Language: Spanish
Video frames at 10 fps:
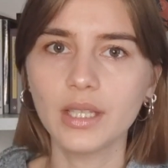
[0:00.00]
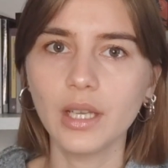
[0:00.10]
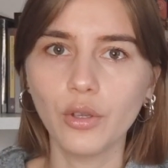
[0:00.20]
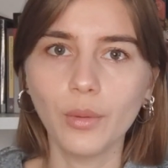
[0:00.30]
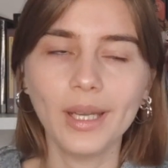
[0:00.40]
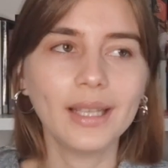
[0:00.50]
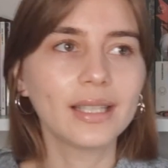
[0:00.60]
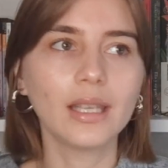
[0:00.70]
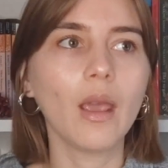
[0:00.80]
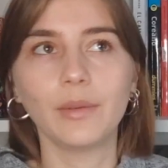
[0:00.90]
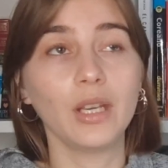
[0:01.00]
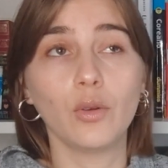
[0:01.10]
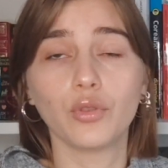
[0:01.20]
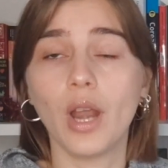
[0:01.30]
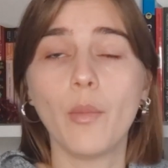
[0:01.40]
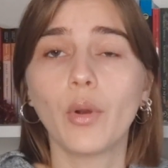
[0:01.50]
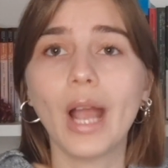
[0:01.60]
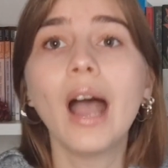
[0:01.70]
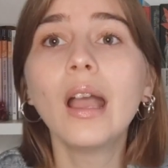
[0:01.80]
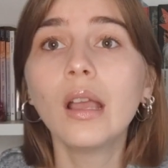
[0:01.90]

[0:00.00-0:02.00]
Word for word: del doble desde incluso la época